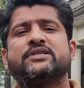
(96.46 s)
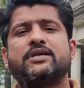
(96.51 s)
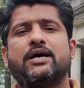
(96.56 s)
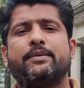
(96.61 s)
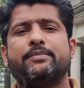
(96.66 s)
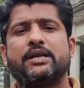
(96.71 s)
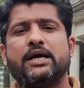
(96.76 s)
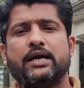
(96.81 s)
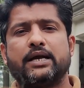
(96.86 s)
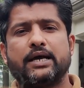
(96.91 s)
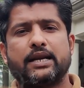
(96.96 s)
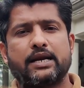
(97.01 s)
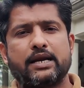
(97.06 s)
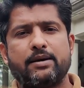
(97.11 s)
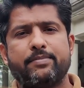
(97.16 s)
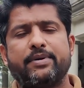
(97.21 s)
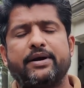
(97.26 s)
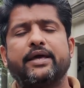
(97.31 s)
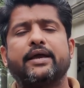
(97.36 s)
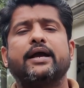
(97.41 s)
सामना
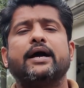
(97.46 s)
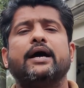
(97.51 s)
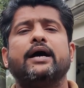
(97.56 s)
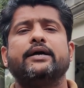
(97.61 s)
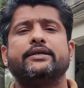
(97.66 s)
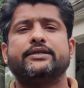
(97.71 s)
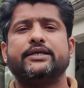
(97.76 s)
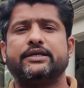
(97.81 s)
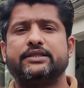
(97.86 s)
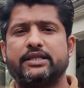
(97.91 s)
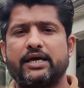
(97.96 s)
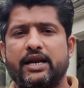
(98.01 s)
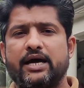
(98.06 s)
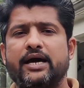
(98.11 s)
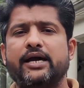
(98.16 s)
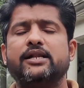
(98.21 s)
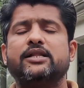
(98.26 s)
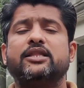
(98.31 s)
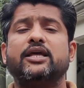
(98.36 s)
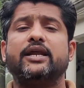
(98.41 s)
करना पड़ेगा ये
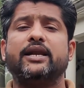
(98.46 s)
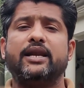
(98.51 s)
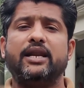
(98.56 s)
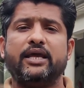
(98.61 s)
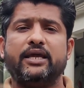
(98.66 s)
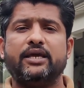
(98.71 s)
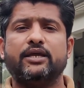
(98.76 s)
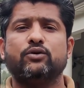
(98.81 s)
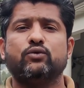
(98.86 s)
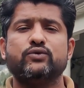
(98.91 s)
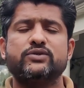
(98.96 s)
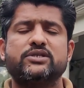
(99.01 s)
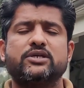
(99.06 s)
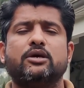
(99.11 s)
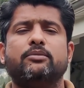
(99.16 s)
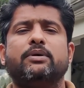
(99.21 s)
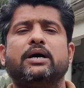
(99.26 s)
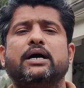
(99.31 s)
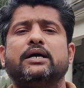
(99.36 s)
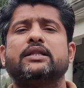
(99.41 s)
दलाइल थे लेकिन
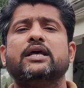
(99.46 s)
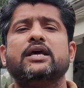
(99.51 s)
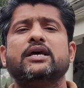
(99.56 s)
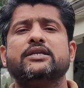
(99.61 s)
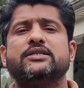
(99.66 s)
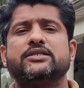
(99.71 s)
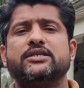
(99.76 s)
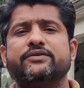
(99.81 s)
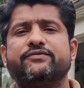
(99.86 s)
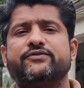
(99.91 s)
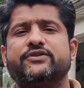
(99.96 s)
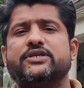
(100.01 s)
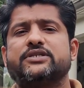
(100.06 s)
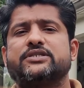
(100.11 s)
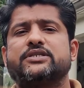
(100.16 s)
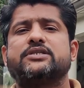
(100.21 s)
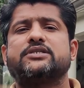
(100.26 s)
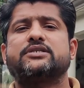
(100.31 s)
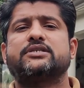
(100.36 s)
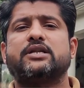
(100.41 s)
उसके बाद चीफ
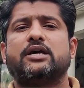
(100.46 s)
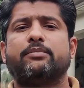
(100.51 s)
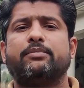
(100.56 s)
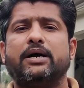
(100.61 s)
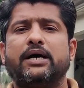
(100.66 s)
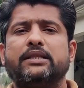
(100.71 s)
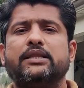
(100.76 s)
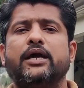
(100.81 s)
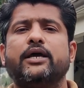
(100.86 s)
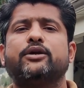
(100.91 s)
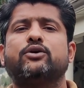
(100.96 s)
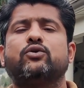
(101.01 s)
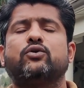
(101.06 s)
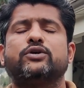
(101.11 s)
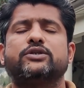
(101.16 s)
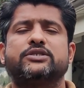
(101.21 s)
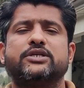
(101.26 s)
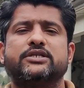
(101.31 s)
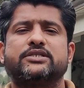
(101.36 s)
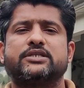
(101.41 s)
जस्टिस इस्लामाबाद हाई
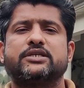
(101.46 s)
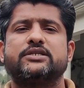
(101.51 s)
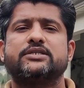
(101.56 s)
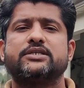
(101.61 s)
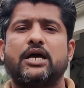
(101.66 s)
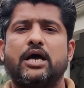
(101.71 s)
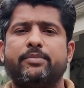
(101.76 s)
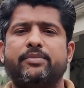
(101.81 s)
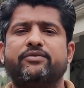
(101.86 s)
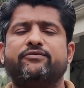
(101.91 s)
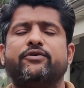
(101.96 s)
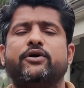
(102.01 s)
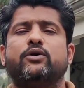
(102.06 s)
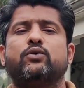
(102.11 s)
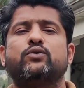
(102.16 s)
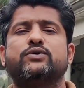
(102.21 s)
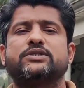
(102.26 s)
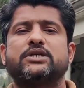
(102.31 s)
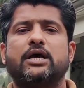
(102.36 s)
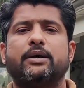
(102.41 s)
कोर्ट जस्टिस आमिर
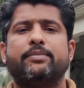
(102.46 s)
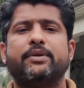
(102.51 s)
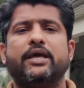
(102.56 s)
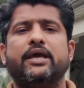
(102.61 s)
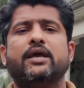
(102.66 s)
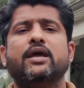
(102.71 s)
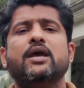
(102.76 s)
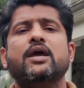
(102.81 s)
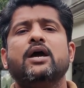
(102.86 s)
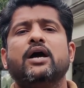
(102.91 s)
फारूक साहब ने